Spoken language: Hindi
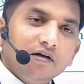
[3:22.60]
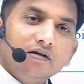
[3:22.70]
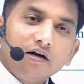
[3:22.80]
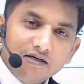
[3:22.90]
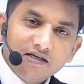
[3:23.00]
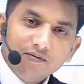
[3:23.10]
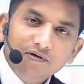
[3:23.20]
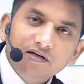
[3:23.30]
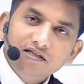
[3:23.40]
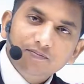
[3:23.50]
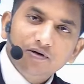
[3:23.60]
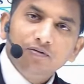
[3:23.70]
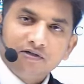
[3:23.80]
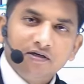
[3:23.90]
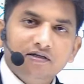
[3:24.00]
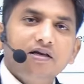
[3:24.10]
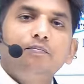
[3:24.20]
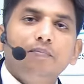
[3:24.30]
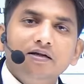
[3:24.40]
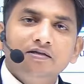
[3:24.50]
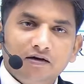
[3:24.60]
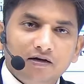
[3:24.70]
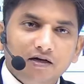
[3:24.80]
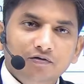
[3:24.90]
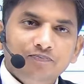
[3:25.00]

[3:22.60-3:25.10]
कहीं से भी किसी भी यूनिवर्सिटी से आप बैचलर किए हों